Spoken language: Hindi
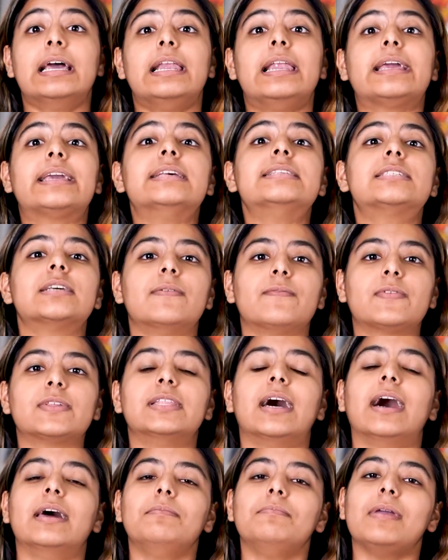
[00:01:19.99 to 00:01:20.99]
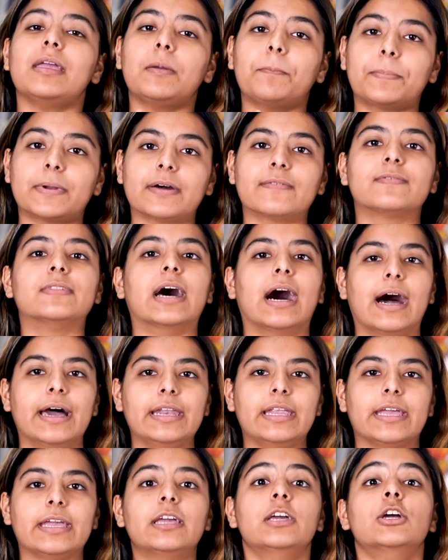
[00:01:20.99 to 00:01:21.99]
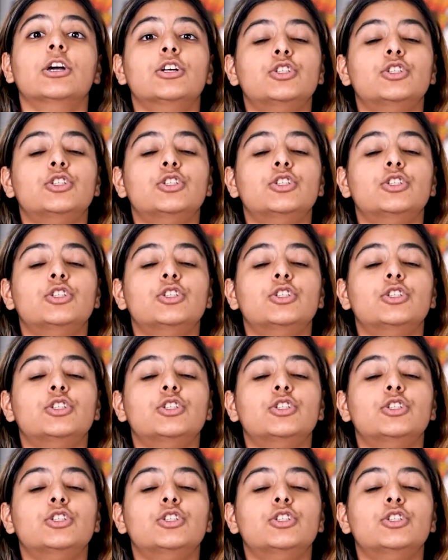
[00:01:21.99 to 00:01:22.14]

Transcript: लेकिन संविधान में एक प्रावधान है